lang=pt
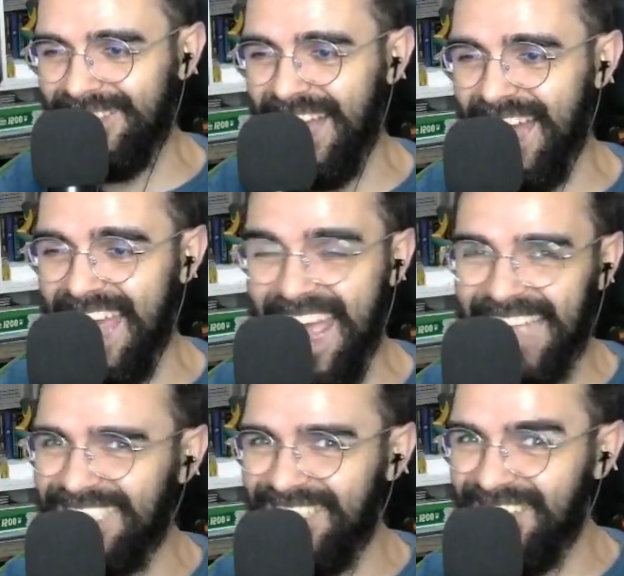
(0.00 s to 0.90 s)
cara. É
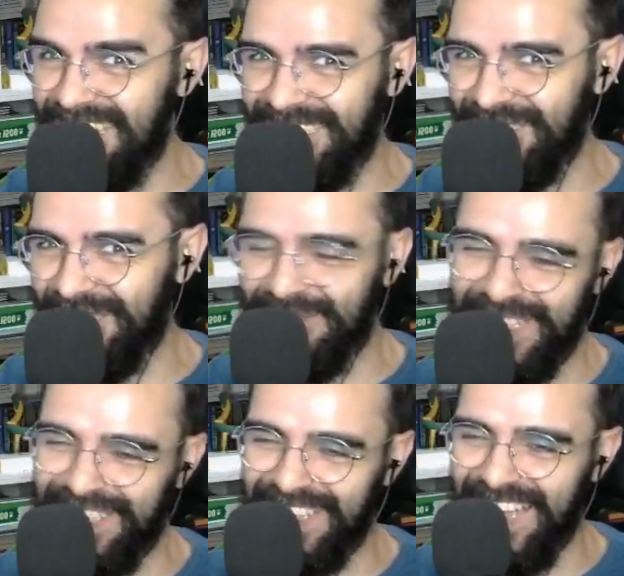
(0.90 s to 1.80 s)
atirando nos
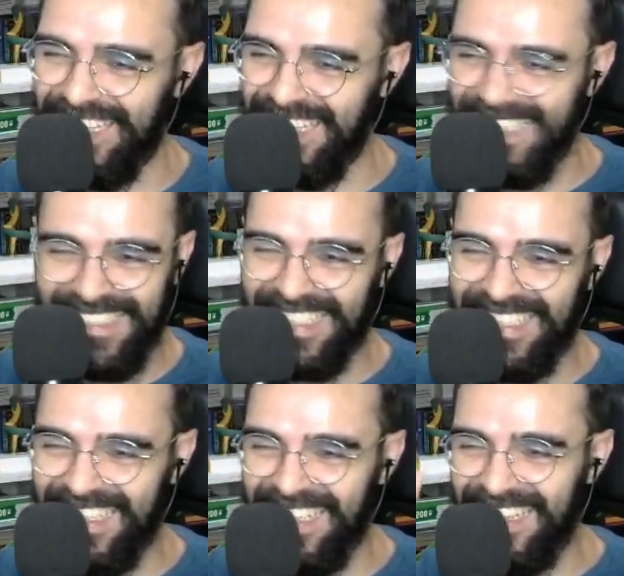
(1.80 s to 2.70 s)
personagens. Isso
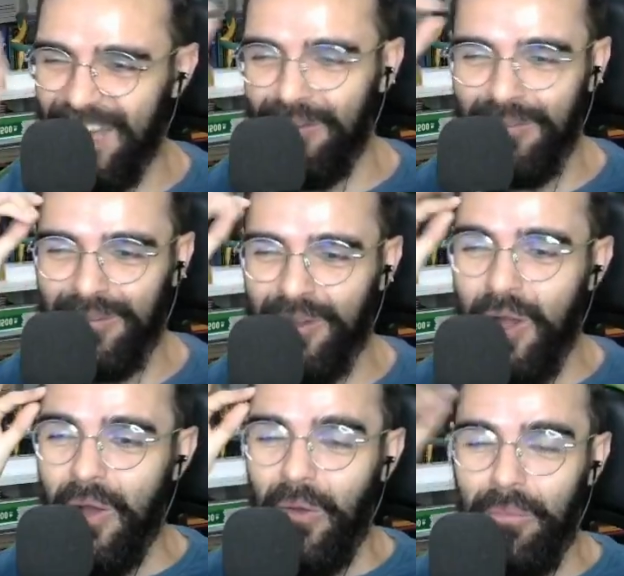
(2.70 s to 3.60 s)
aqui dá um,
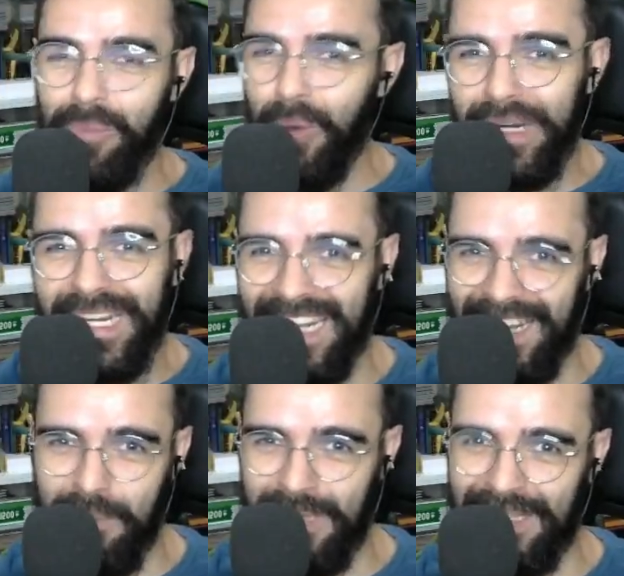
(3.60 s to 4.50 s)
um bug
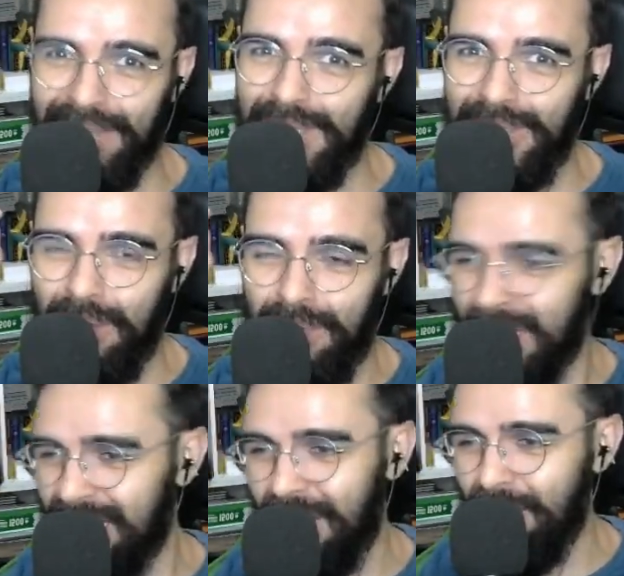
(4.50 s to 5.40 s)
na cabeça da pessoa,
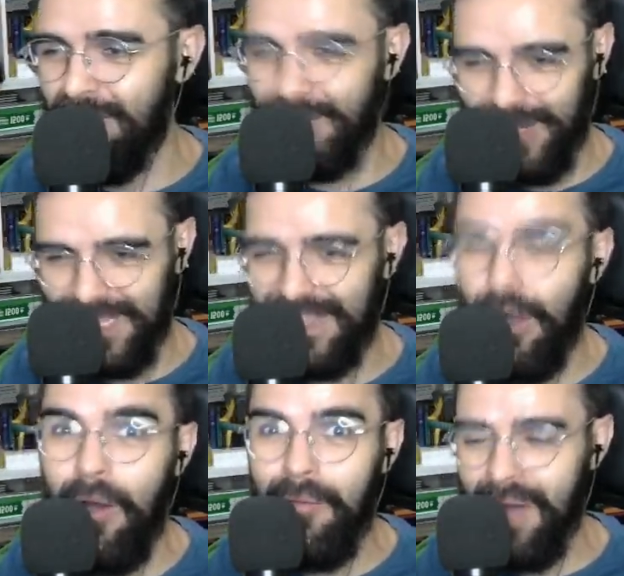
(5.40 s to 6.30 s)
porque não é uma coisa
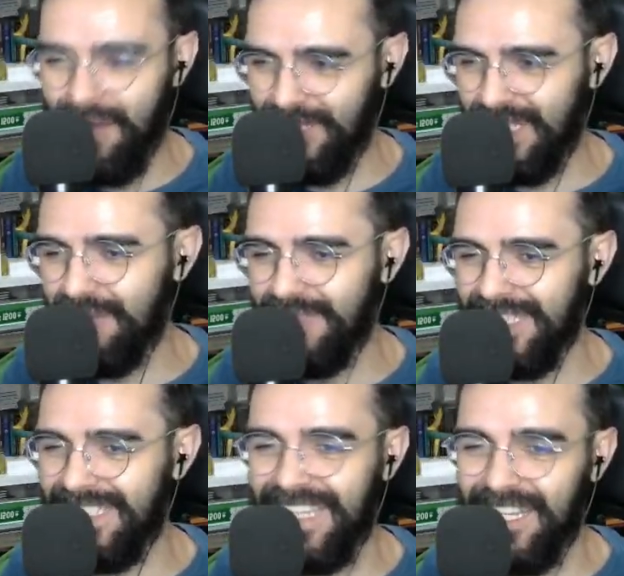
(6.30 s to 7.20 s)
normal, digamos
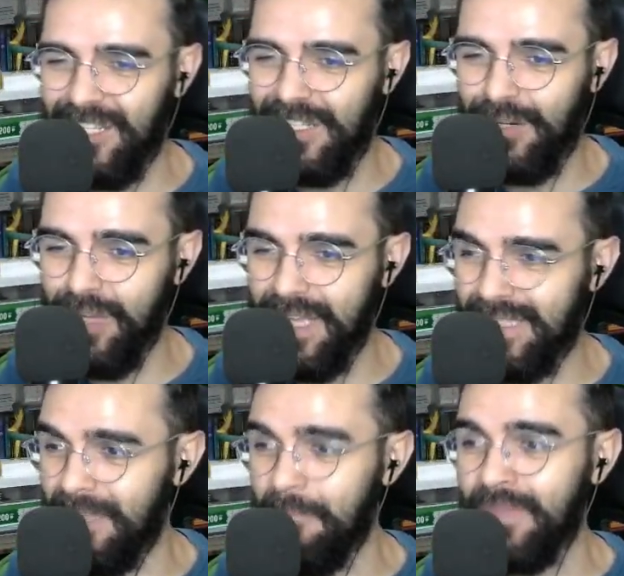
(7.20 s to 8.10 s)
assim, que a gente já
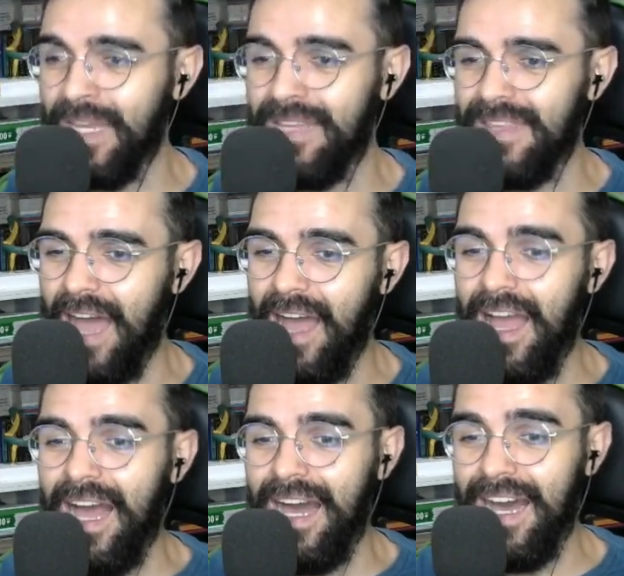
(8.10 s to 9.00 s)
conheça. Tá?
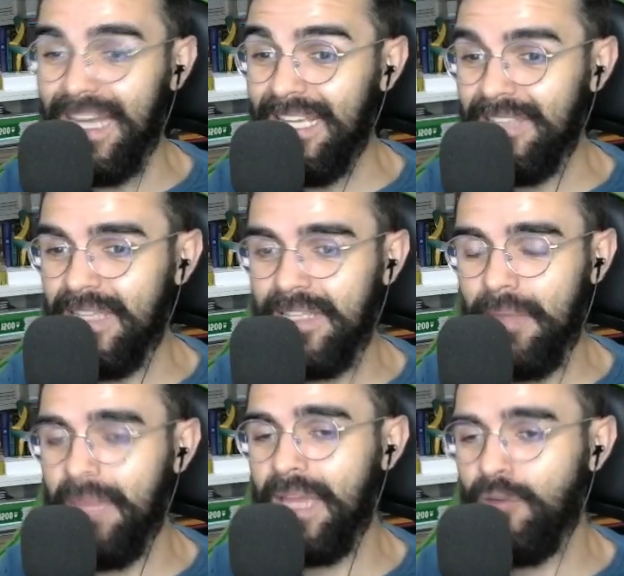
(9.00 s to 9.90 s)
Uh, e tem
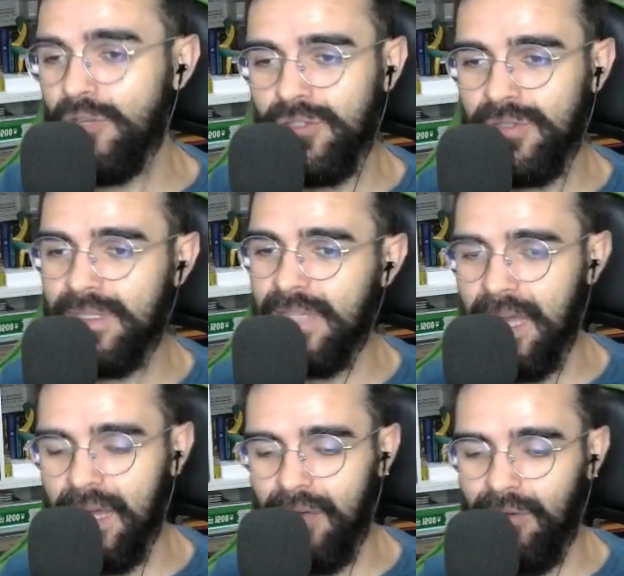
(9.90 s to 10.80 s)
também
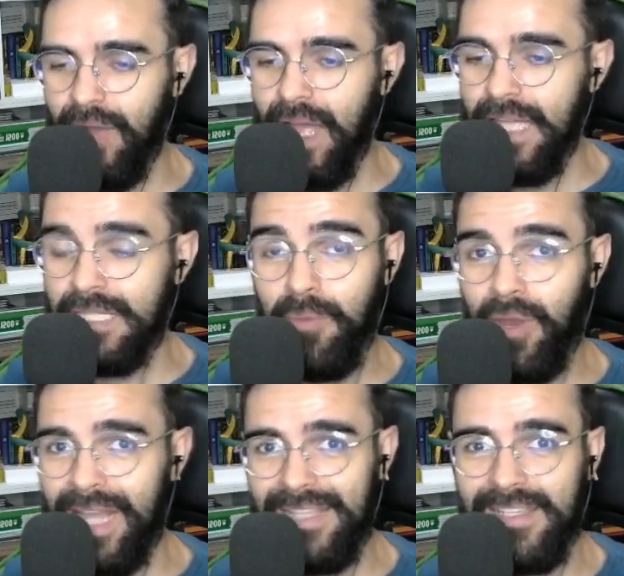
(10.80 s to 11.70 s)
construção,
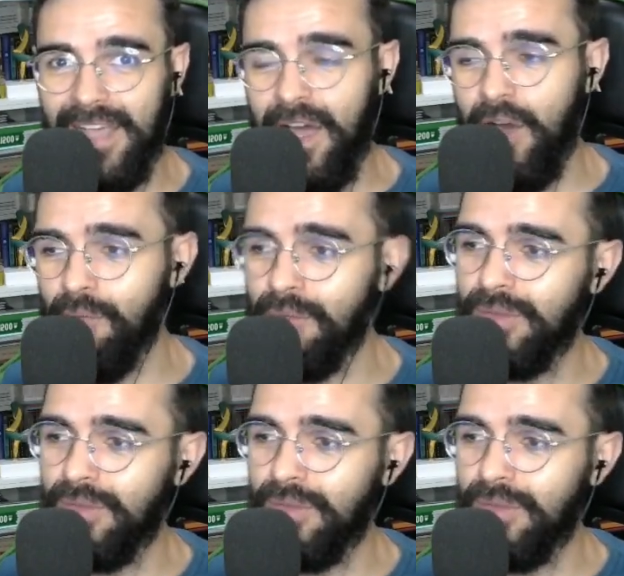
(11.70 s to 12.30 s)
exploração, mundo